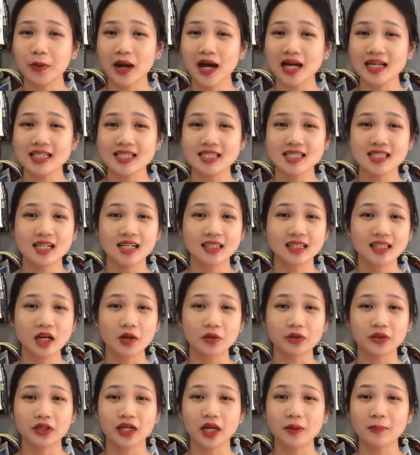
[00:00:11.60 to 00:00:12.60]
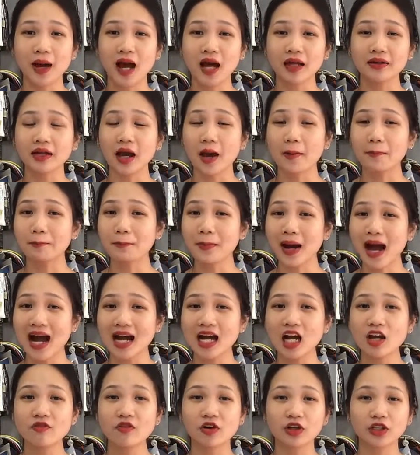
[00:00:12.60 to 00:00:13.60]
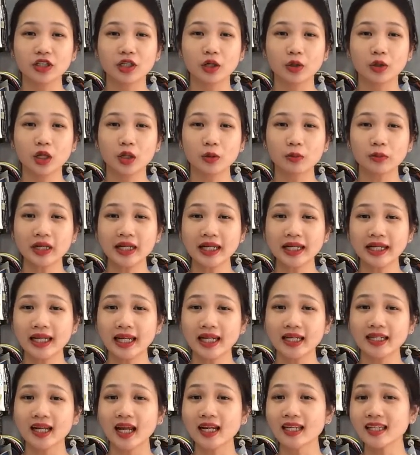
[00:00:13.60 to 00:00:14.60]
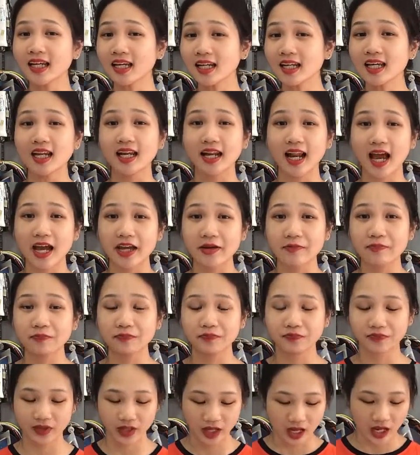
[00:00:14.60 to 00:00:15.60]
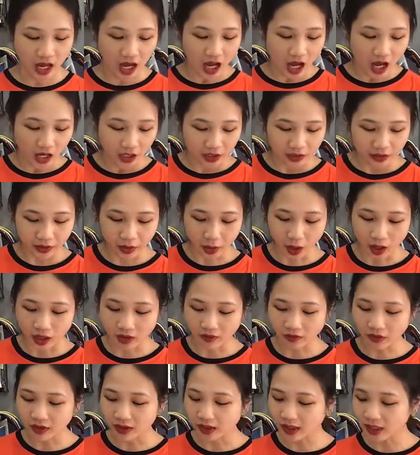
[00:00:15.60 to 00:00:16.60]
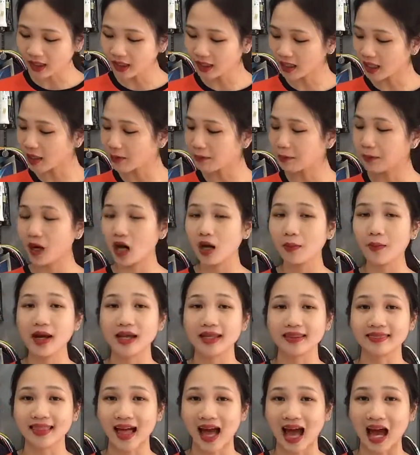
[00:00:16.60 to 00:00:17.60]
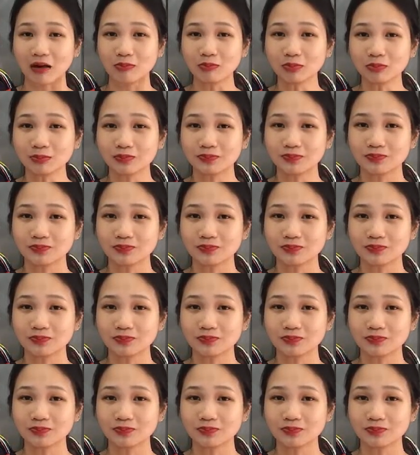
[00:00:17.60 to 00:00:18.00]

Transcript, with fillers: Anh sẽ giới thiệu tới các bạn 3 cây vợt cầu lông Lining đắt nhất hiện nay. Đó là cái vợt Lining M78,